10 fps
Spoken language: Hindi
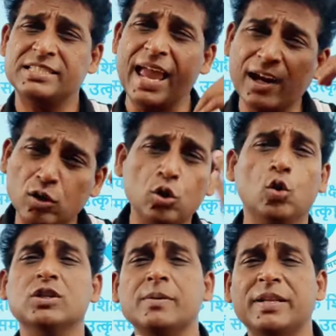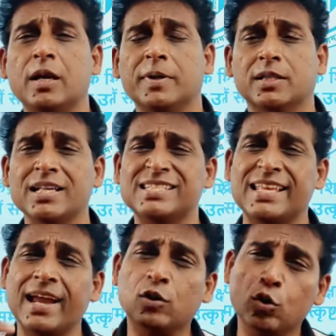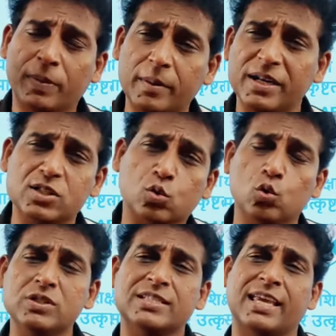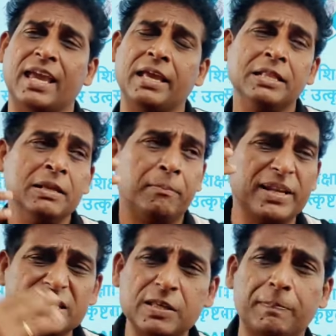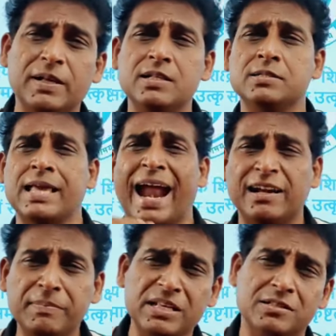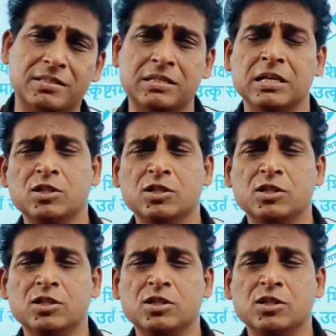सैकड़ों लोगों से मिलना पड़ता है सैकड़ों बड़े बड़े स्कूल्स के प्रिंसिपल्स एडमिन्स